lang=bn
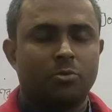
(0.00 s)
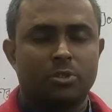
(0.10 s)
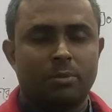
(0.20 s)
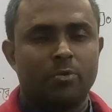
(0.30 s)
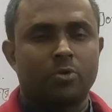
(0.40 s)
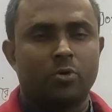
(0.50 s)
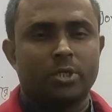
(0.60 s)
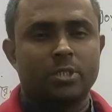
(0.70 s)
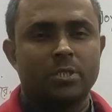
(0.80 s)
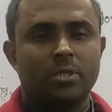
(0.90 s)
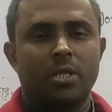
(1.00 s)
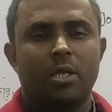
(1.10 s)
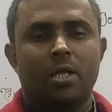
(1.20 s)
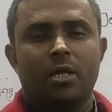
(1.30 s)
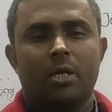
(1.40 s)
উপস্থাপন করেছি
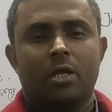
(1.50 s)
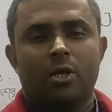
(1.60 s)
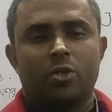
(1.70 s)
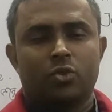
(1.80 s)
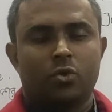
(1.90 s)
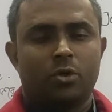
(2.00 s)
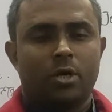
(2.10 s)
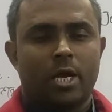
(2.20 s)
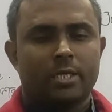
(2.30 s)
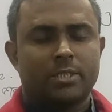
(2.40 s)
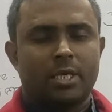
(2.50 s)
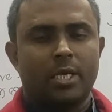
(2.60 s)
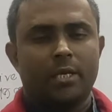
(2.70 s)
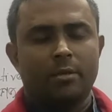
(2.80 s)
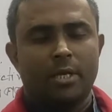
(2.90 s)
তো
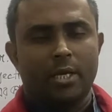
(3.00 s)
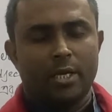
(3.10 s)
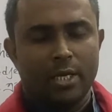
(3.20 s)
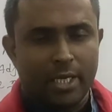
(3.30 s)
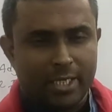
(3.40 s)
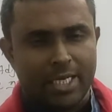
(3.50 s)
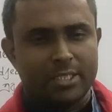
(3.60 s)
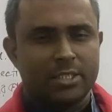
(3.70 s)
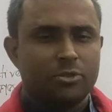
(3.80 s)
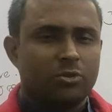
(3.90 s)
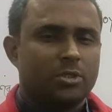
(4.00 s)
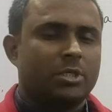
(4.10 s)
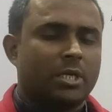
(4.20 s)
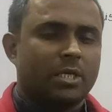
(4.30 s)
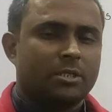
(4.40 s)
আজকের এই ক্লাসটি যদি
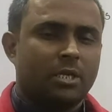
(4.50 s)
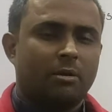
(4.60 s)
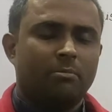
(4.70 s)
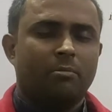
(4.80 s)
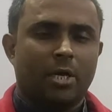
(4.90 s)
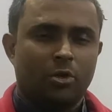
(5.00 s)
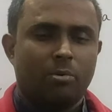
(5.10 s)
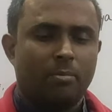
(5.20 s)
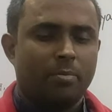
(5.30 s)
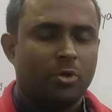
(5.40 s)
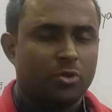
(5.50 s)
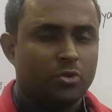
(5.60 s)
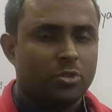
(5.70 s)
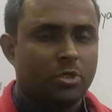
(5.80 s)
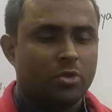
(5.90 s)
শিক্ষার্থীরা ভালোভাবে
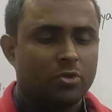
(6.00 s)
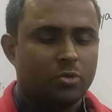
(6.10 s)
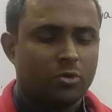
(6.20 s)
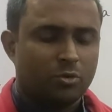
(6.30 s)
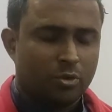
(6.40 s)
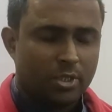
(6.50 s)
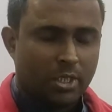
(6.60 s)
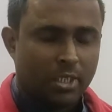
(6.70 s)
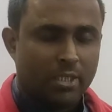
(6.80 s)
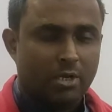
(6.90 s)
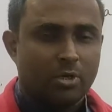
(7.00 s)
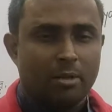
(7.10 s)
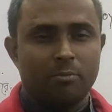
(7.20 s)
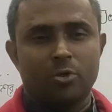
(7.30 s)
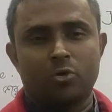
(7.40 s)
মনোযোগ দিয়ে অংশগ্রহণ করে থাকে তাহলে
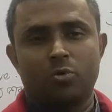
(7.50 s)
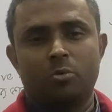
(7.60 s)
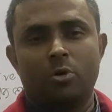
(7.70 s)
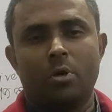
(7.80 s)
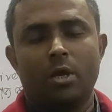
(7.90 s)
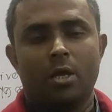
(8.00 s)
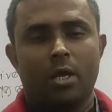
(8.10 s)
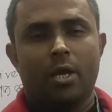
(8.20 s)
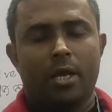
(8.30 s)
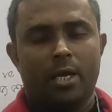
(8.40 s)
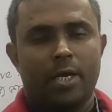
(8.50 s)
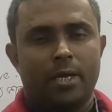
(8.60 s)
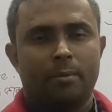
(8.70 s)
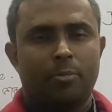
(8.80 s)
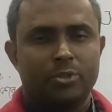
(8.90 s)
আমি মনে করব
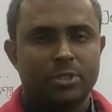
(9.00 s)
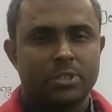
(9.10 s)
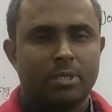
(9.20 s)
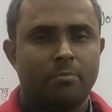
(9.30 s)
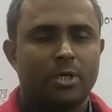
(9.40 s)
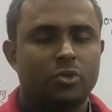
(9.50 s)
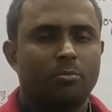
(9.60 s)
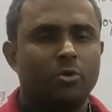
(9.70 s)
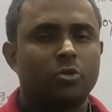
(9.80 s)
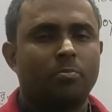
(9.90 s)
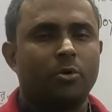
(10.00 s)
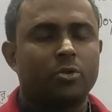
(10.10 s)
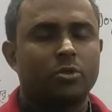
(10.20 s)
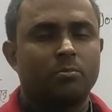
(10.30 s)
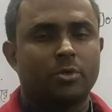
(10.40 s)
পজিটিভ বা সম্বন্ধ
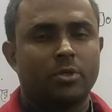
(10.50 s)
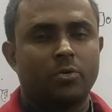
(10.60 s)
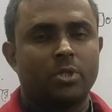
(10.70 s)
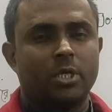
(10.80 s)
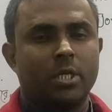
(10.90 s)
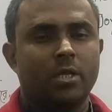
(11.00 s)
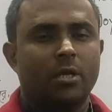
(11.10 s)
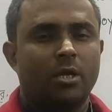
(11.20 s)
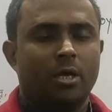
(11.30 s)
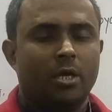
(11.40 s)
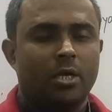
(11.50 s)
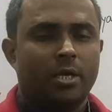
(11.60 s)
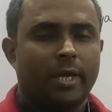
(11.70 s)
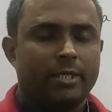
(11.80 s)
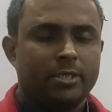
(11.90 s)
পদ সম্পর্কে ওদের
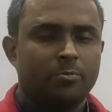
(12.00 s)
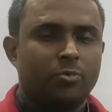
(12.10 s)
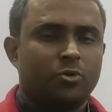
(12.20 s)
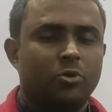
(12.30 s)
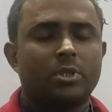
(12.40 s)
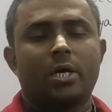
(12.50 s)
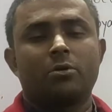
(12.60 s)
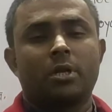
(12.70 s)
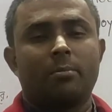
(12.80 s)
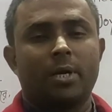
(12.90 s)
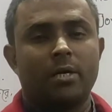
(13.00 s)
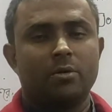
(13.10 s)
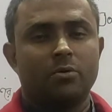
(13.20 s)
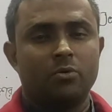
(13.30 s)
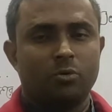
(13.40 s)
একটি পূর্ণ ধারণা বা
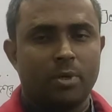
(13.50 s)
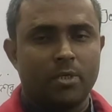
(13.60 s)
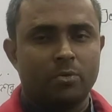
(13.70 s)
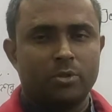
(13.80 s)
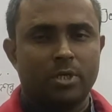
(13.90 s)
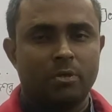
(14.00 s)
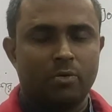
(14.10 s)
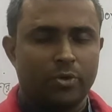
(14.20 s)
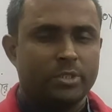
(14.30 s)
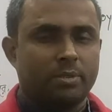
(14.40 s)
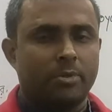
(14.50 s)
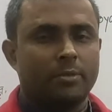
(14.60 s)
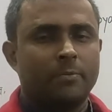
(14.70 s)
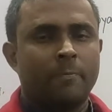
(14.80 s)
অনুমান ওদের হয়ে যাবে